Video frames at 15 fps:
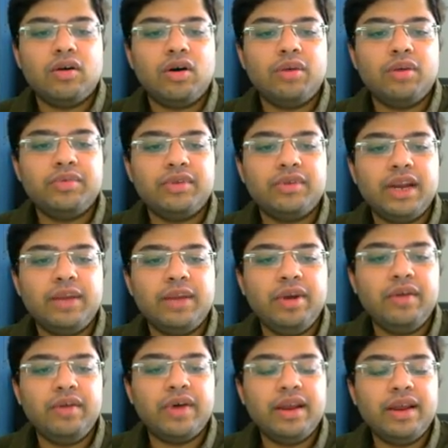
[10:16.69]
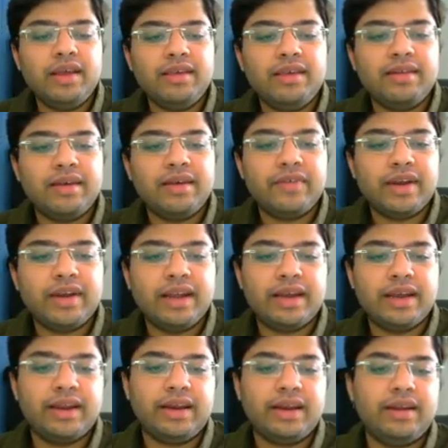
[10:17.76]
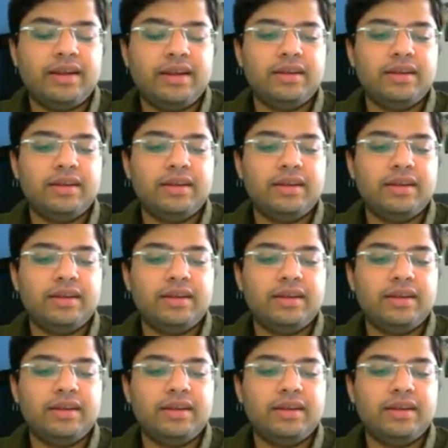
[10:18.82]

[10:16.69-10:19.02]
ऑफ स्टेटमेंट वन इज डेफिनेटली करेक्ट